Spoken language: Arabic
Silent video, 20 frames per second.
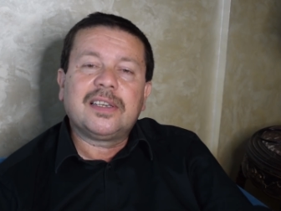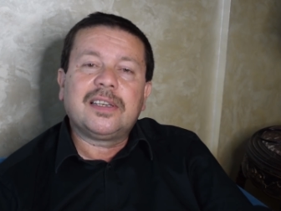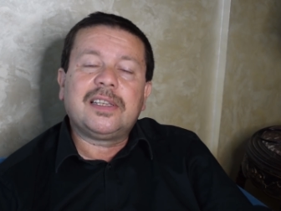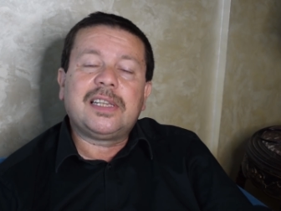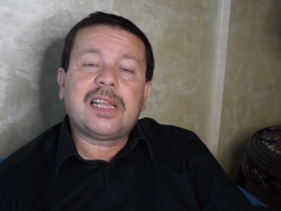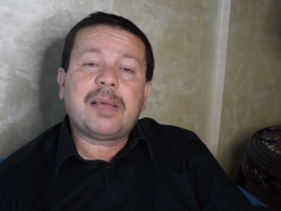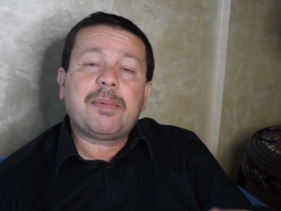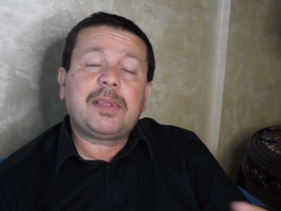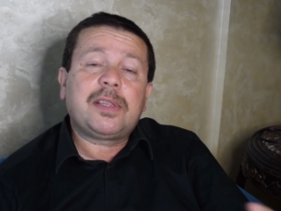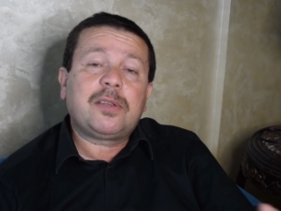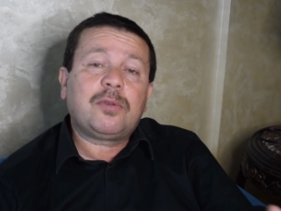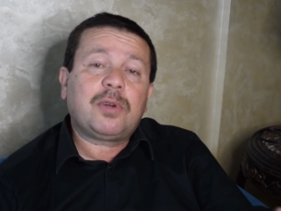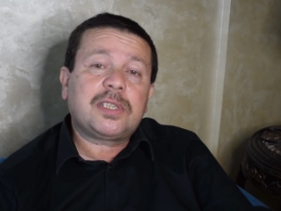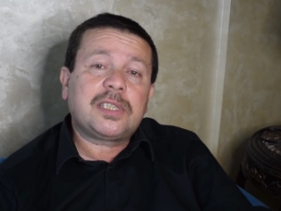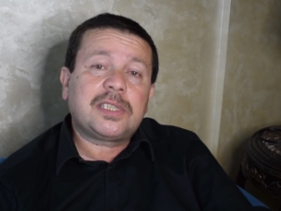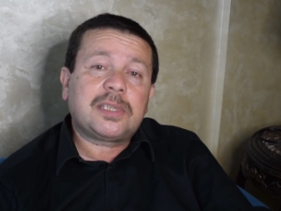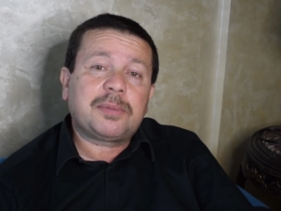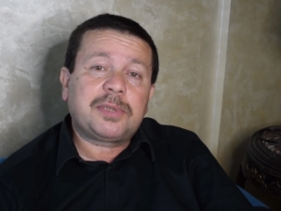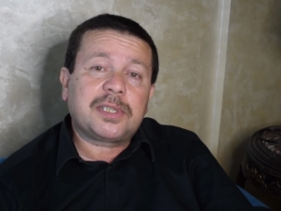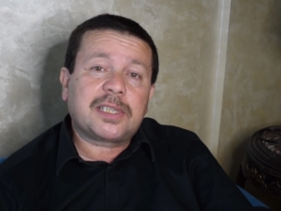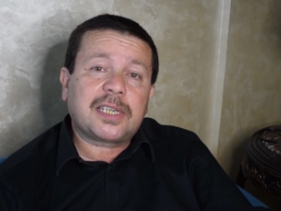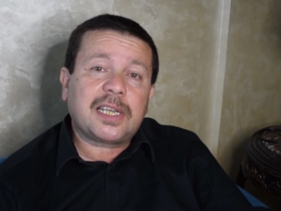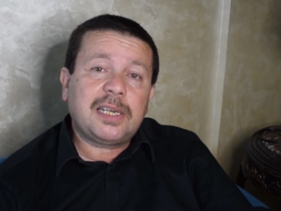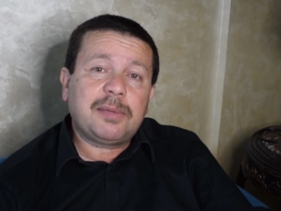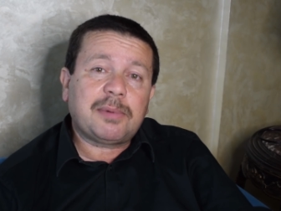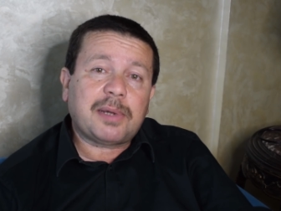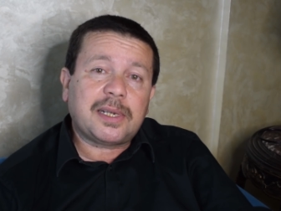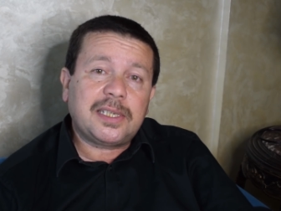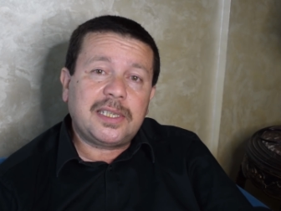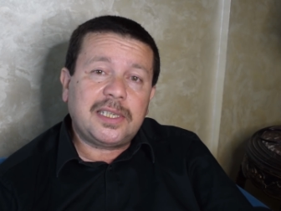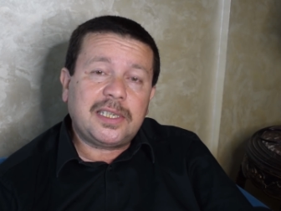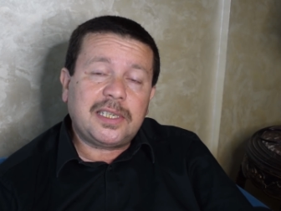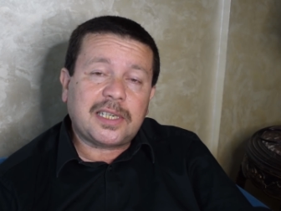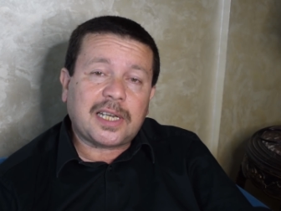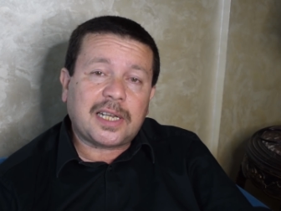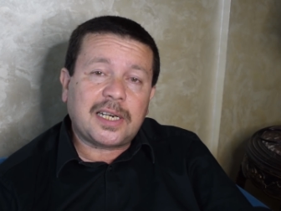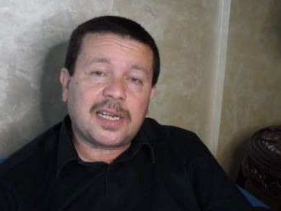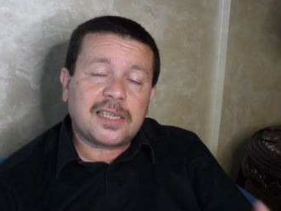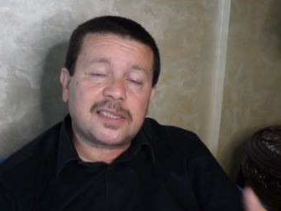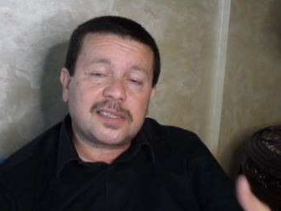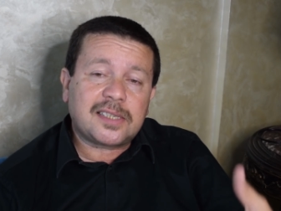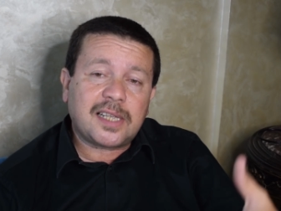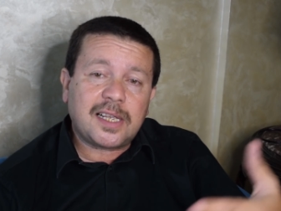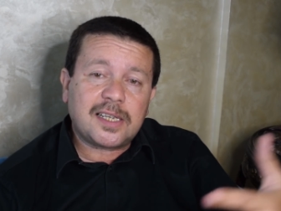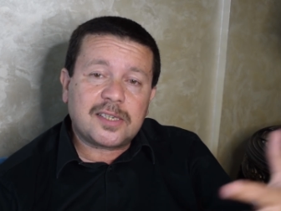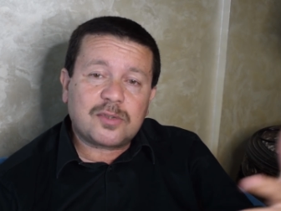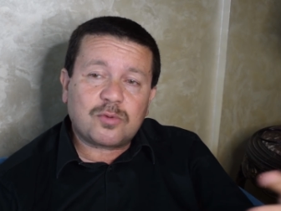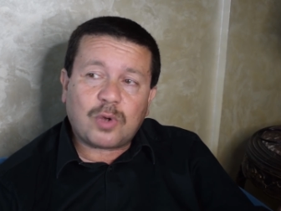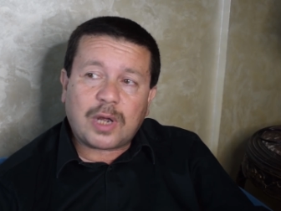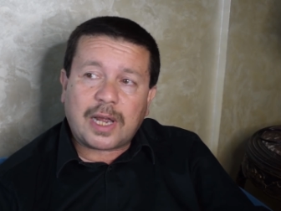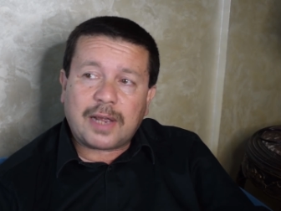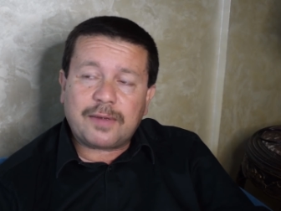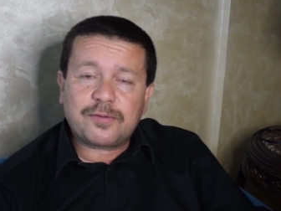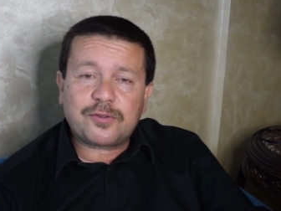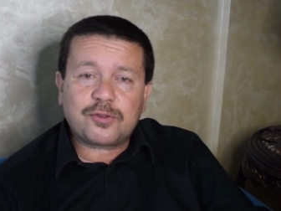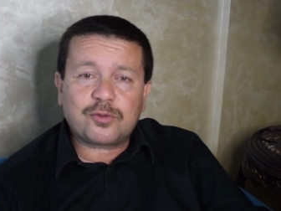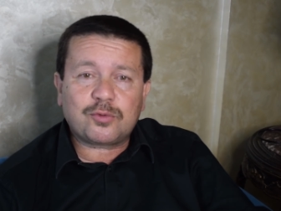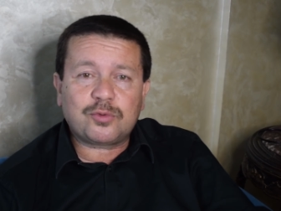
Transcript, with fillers: انما دلوقتي انت بتتكلم عن ايه عن اساس وعفش